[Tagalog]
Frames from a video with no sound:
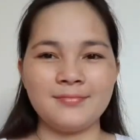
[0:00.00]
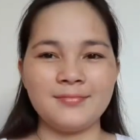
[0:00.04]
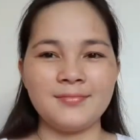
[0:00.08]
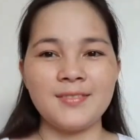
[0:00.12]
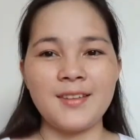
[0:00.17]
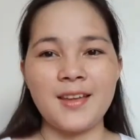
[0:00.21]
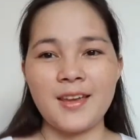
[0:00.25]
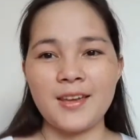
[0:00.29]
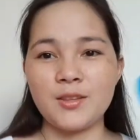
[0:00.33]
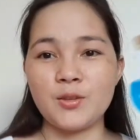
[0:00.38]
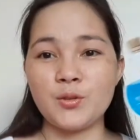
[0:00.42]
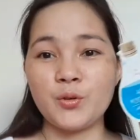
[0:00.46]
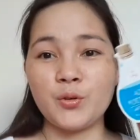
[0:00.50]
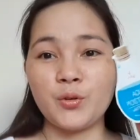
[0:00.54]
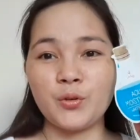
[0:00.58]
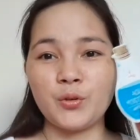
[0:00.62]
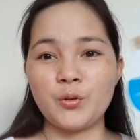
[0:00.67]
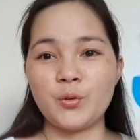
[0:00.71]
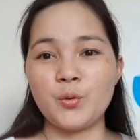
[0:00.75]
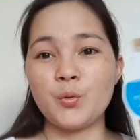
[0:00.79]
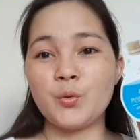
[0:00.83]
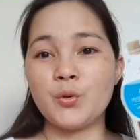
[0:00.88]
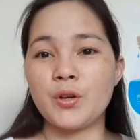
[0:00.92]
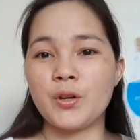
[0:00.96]
Na ito
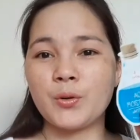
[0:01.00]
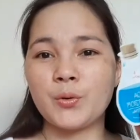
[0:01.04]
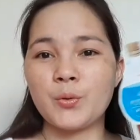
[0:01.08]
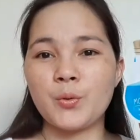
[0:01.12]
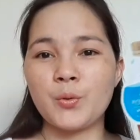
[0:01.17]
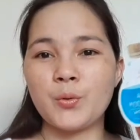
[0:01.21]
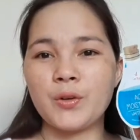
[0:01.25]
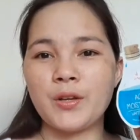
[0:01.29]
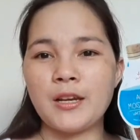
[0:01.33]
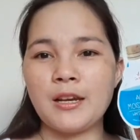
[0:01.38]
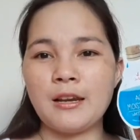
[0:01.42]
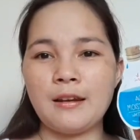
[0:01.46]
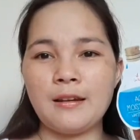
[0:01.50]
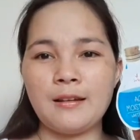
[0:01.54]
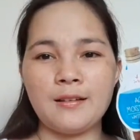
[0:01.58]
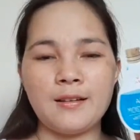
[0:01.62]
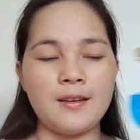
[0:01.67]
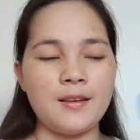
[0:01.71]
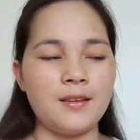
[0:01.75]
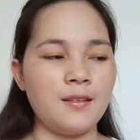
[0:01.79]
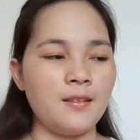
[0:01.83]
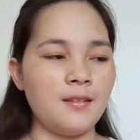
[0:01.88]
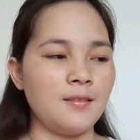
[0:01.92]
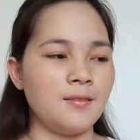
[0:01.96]
yung una kong
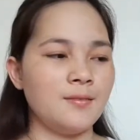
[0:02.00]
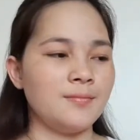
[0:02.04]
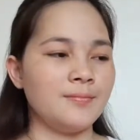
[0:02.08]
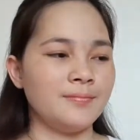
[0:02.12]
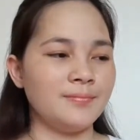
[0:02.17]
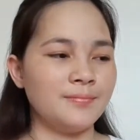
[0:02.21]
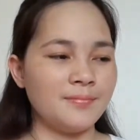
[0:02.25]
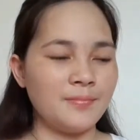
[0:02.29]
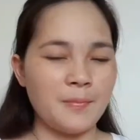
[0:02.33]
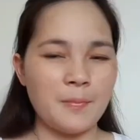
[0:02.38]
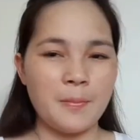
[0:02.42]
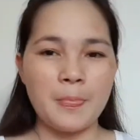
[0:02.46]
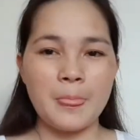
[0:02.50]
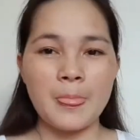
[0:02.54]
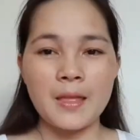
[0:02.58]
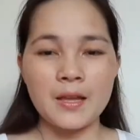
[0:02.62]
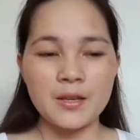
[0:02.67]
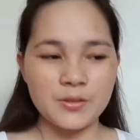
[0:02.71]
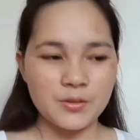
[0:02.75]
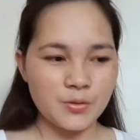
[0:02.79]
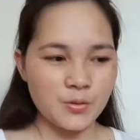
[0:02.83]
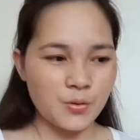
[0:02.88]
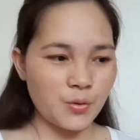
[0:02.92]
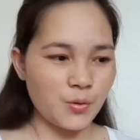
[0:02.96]
ilalagay.
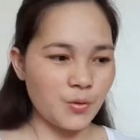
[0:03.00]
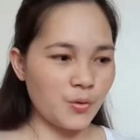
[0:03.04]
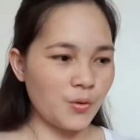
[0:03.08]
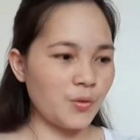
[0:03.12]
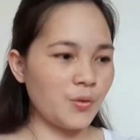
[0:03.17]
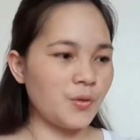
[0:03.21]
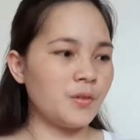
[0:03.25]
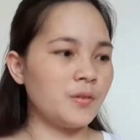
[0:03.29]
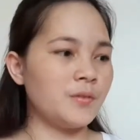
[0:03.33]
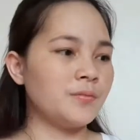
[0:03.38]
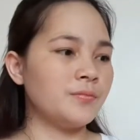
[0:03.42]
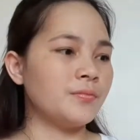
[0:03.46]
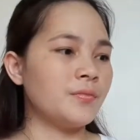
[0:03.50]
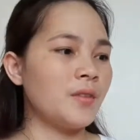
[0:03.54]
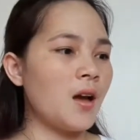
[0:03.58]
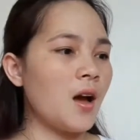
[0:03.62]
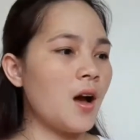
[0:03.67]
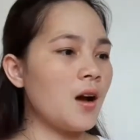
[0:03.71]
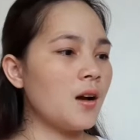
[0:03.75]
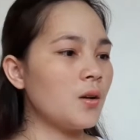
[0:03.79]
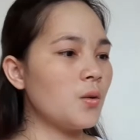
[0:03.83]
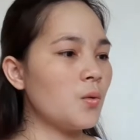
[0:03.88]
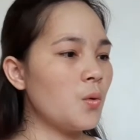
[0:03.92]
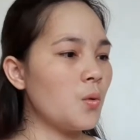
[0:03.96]
So,
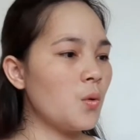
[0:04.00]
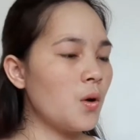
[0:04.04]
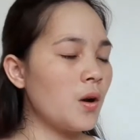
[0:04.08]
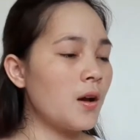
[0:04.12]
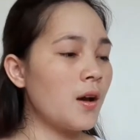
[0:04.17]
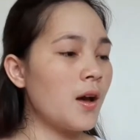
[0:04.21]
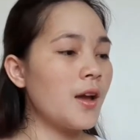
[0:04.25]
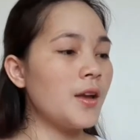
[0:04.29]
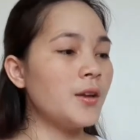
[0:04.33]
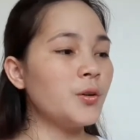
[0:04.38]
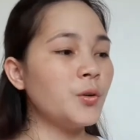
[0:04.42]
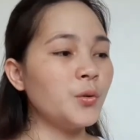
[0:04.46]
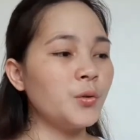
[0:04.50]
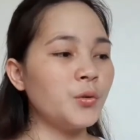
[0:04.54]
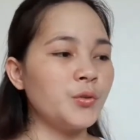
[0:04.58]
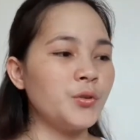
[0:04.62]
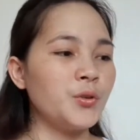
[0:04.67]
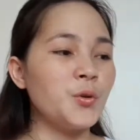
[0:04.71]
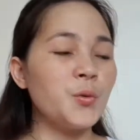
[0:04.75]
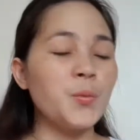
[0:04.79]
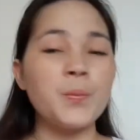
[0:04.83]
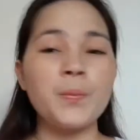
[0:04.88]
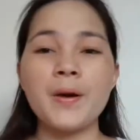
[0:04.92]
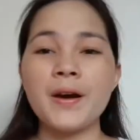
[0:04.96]
aqua, I know,
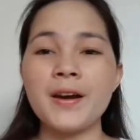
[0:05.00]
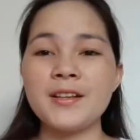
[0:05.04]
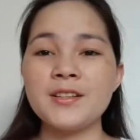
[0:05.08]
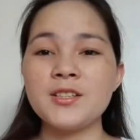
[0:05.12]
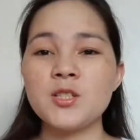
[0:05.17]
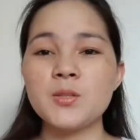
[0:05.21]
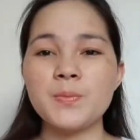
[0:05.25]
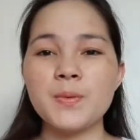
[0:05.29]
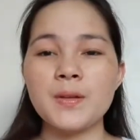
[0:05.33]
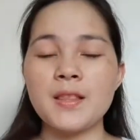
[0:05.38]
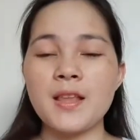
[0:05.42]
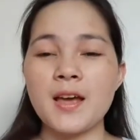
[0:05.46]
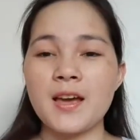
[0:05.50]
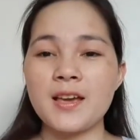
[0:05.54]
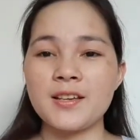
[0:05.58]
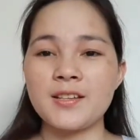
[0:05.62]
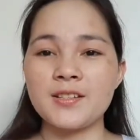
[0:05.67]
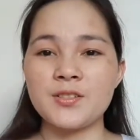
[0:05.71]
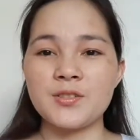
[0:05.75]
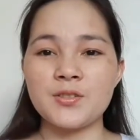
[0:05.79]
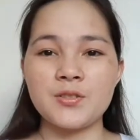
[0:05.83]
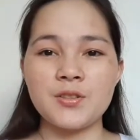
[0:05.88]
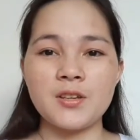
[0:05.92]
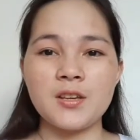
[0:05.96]
yung pants pala
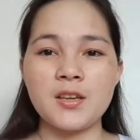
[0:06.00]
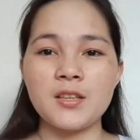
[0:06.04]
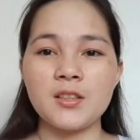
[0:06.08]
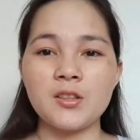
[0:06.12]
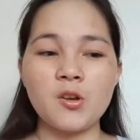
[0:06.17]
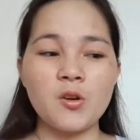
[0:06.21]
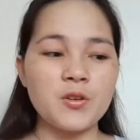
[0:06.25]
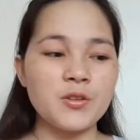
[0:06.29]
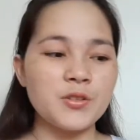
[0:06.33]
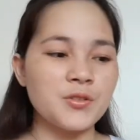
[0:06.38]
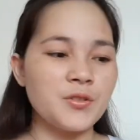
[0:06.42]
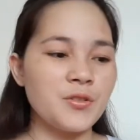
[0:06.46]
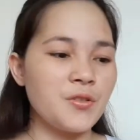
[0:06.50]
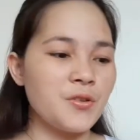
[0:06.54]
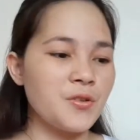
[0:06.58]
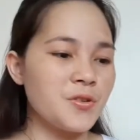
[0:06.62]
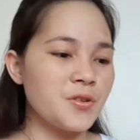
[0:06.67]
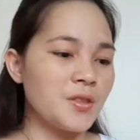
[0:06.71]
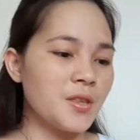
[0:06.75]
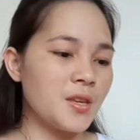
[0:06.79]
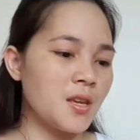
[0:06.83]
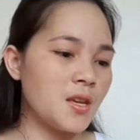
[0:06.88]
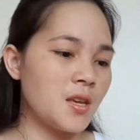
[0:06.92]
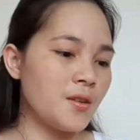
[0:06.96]
is, it costs
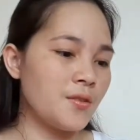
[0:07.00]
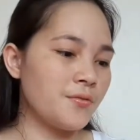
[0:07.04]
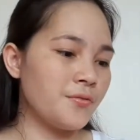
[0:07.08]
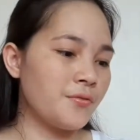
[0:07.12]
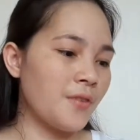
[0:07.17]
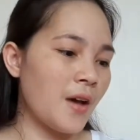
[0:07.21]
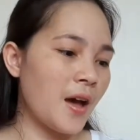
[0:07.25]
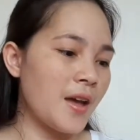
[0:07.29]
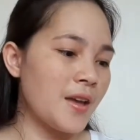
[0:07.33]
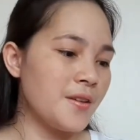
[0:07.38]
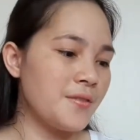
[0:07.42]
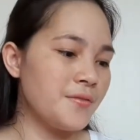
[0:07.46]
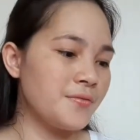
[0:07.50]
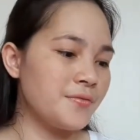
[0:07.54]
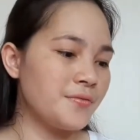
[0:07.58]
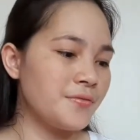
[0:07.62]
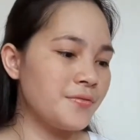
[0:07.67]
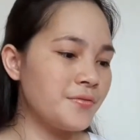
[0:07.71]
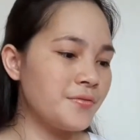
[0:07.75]
35.